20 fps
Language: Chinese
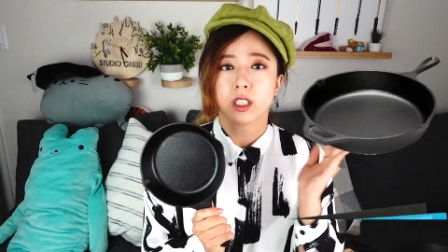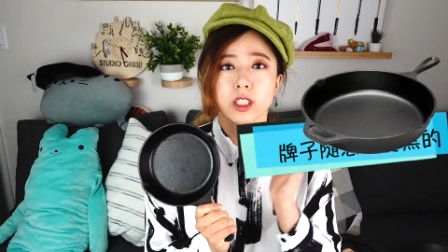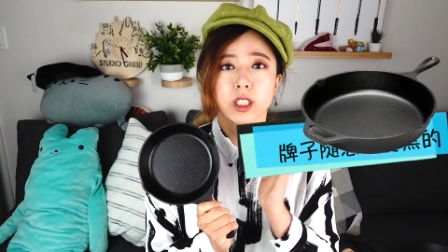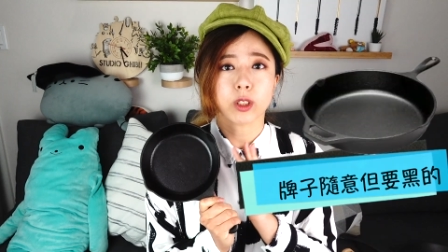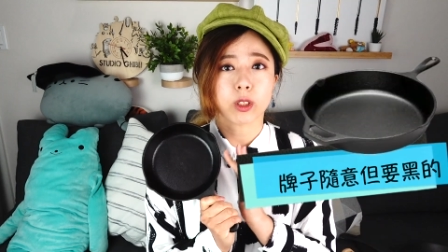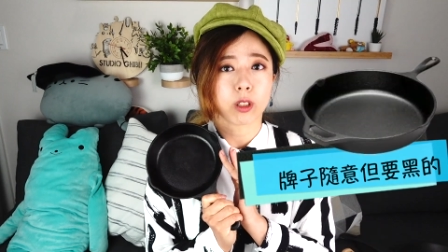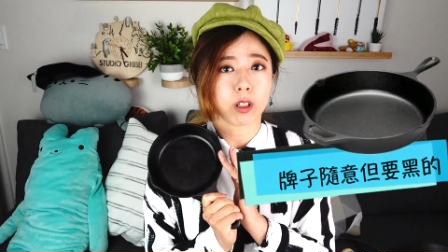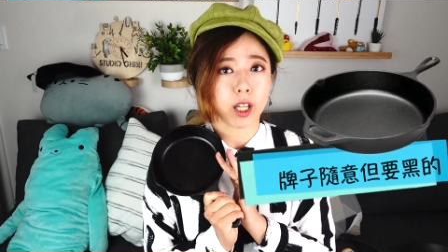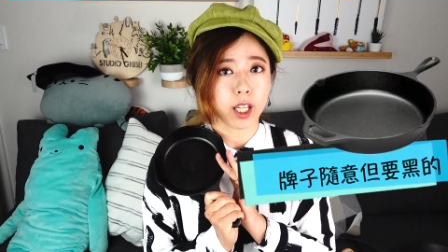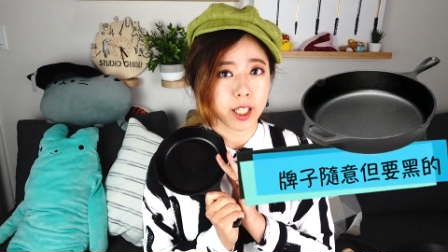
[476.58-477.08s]
这
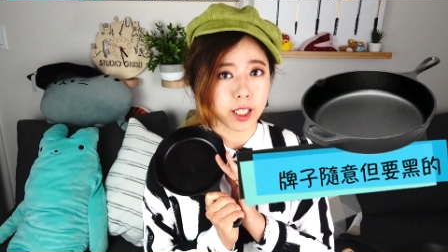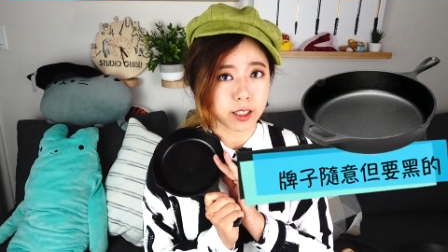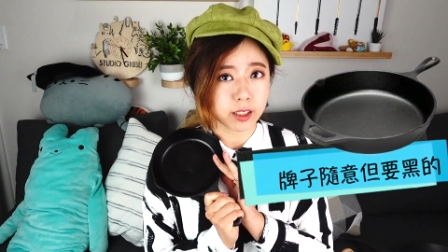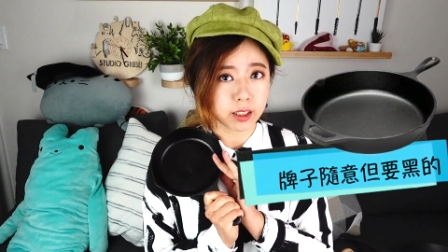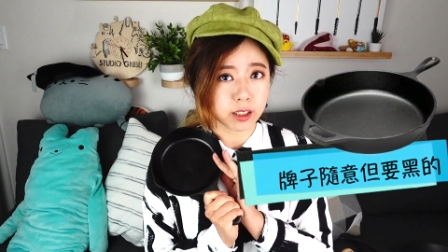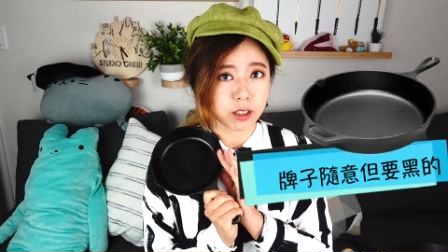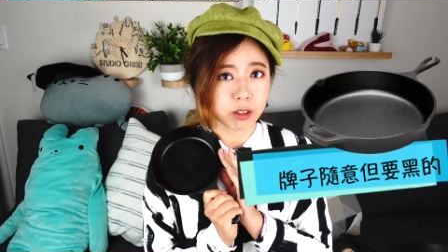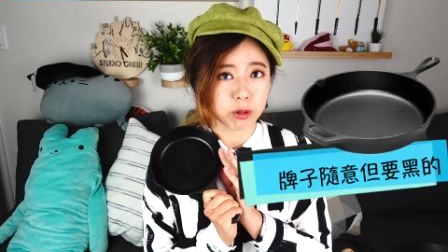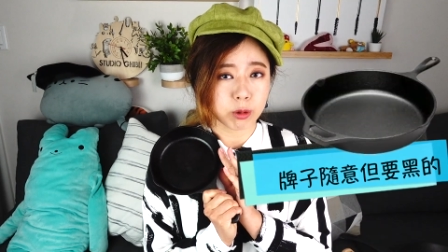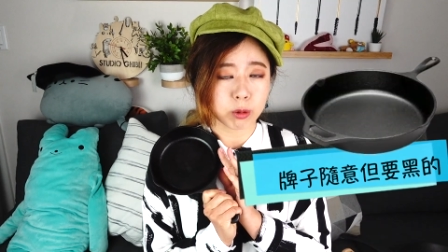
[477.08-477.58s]
种黑
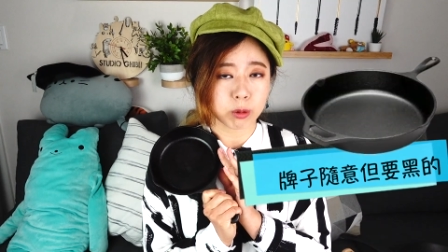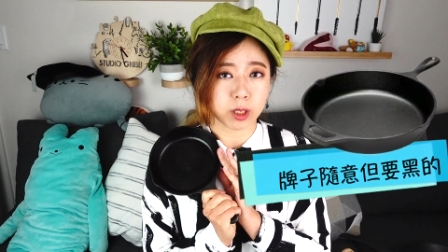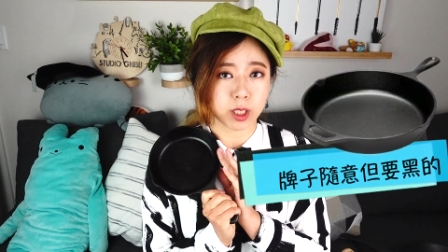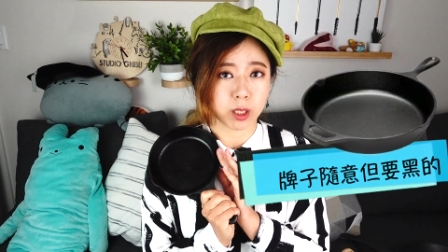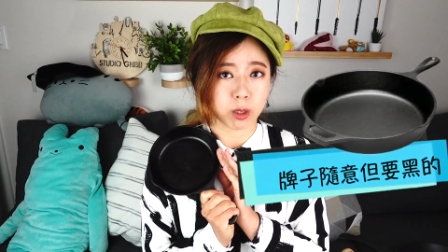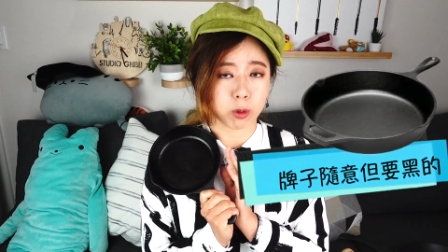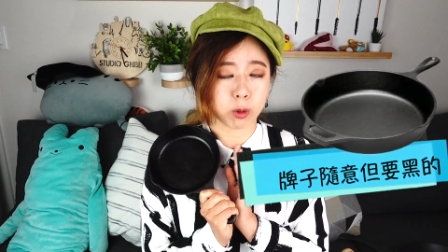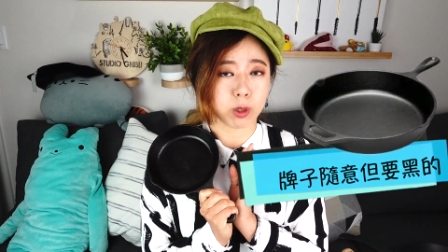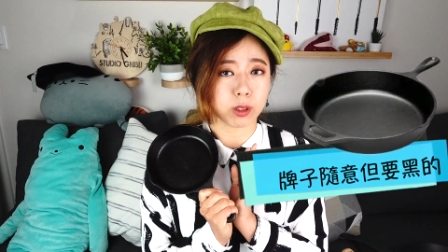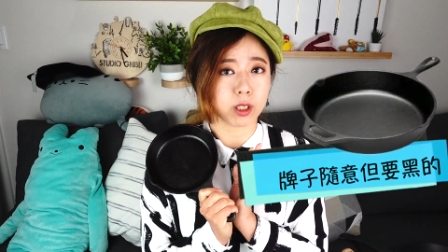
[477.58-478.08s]
色的铸
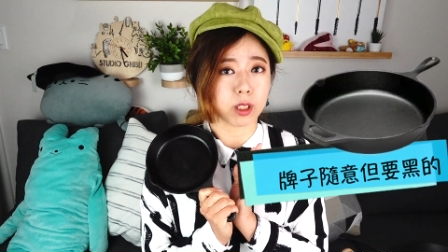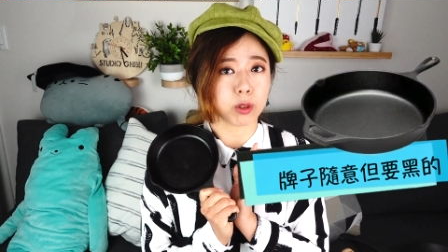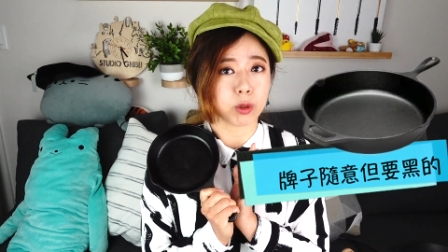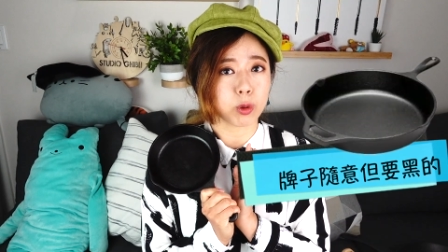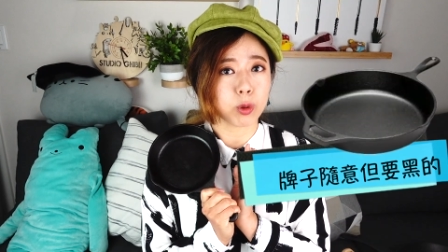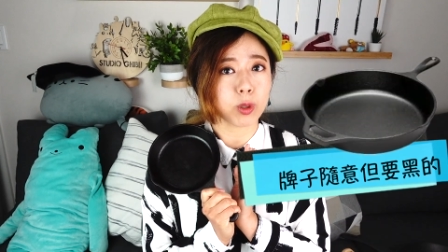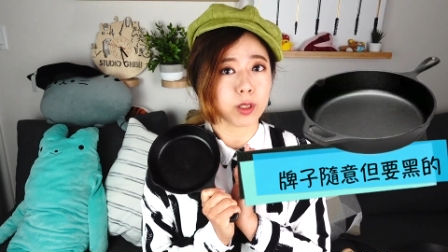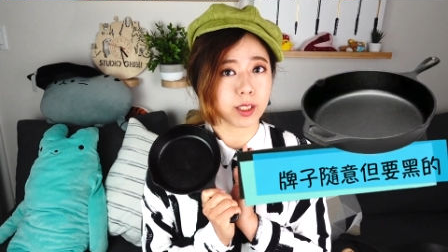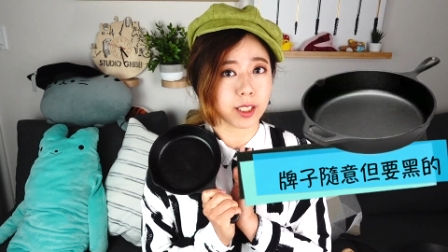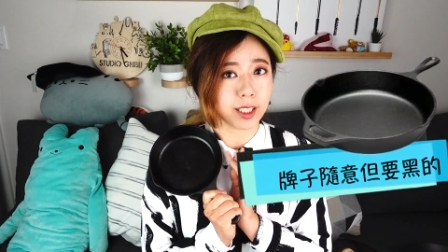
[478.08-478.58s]
铁锅呢，
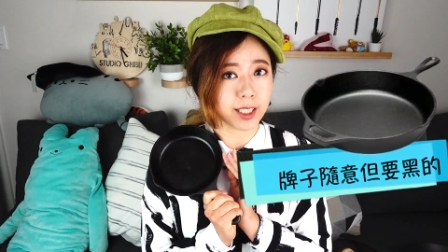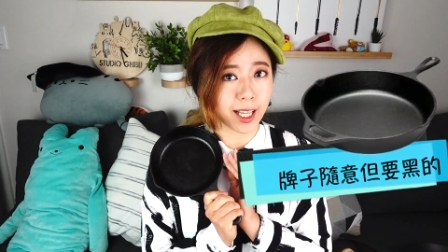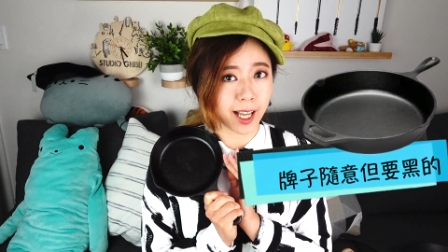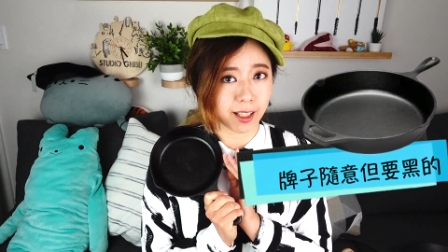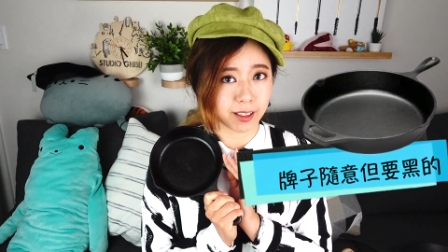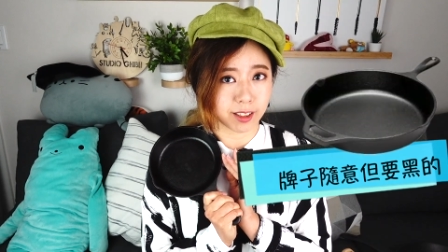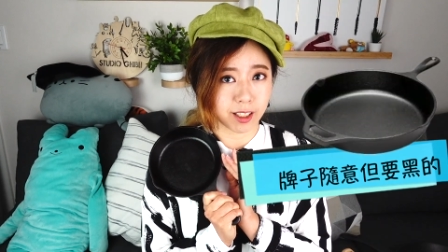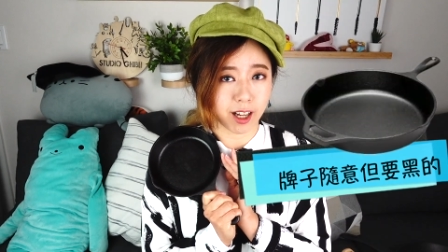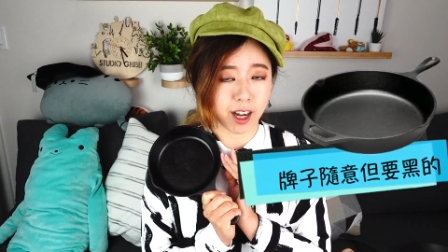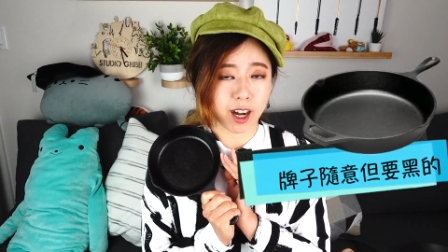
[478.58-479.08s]
如果你
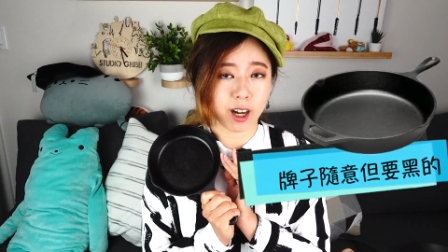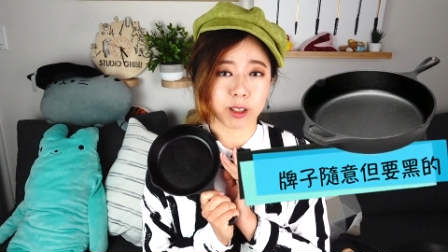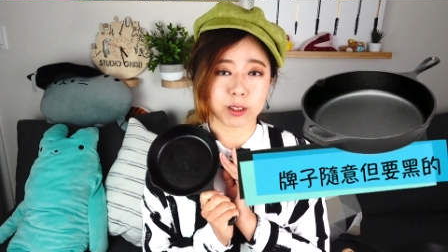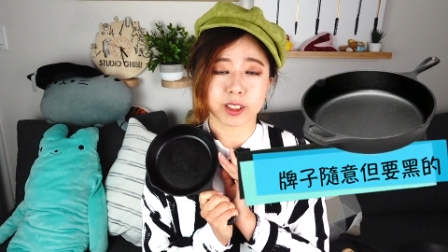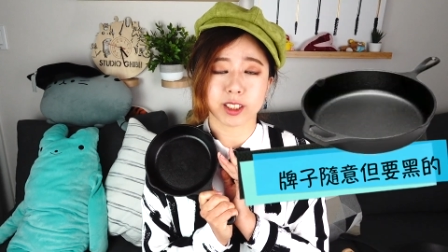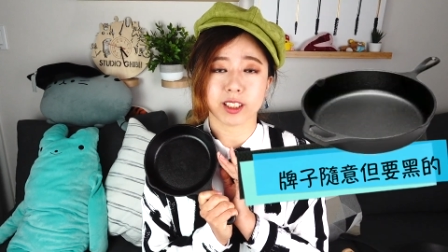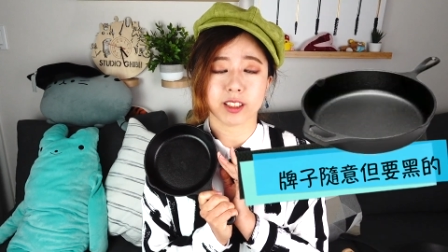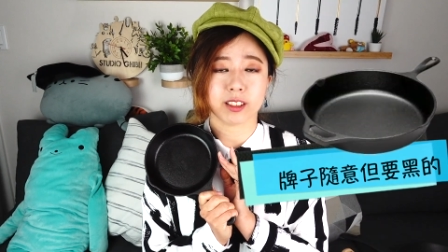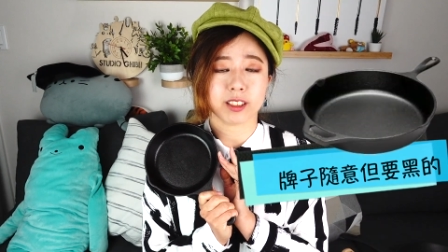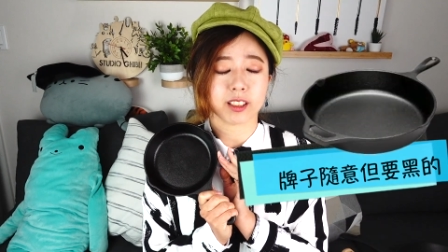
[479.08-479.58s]
养得好，
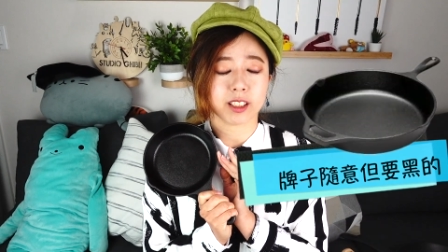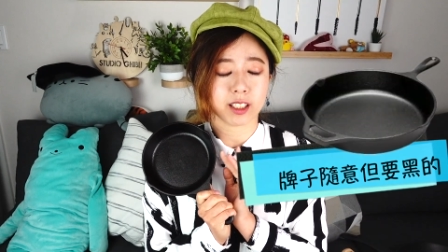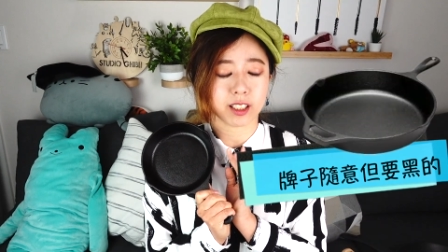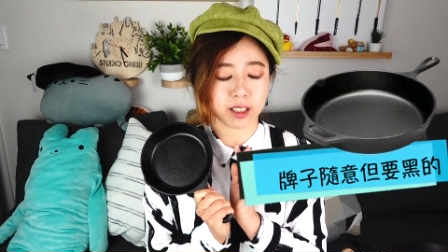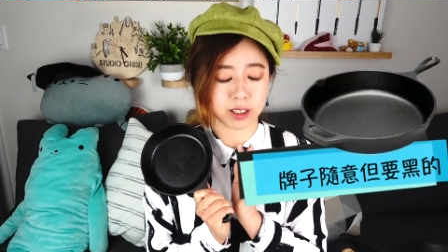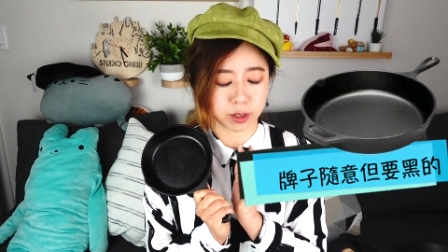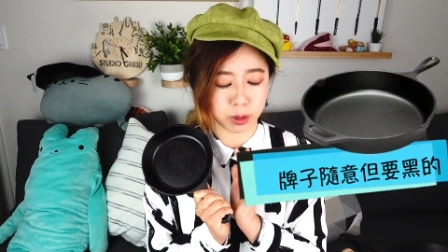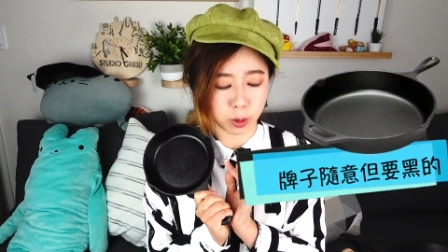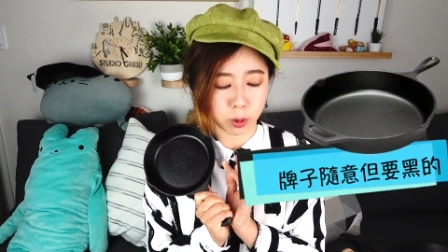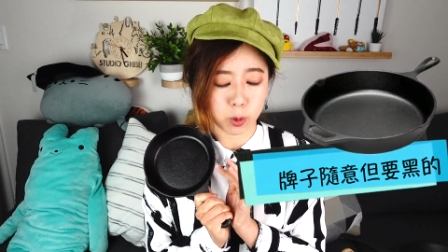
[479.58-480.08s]
真的是可
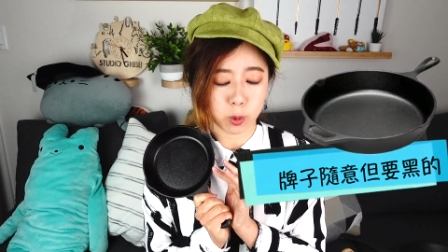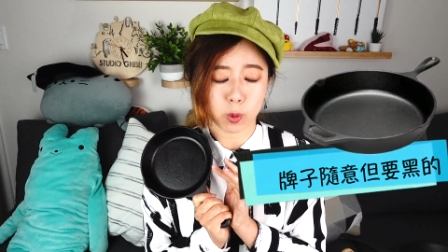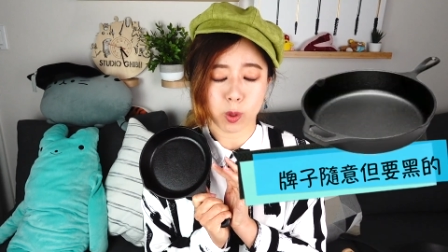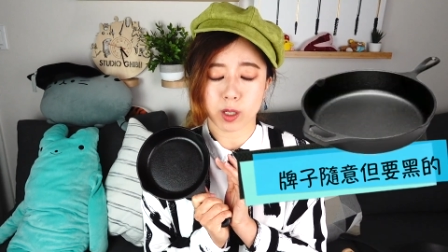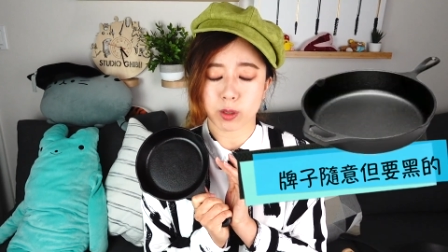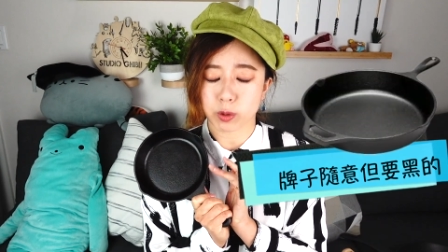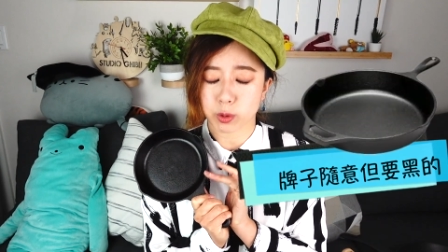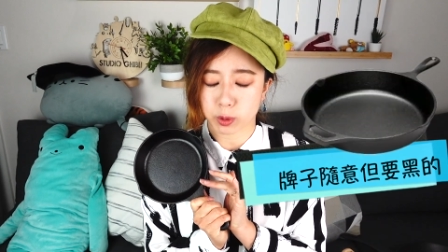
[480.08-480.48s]
以油光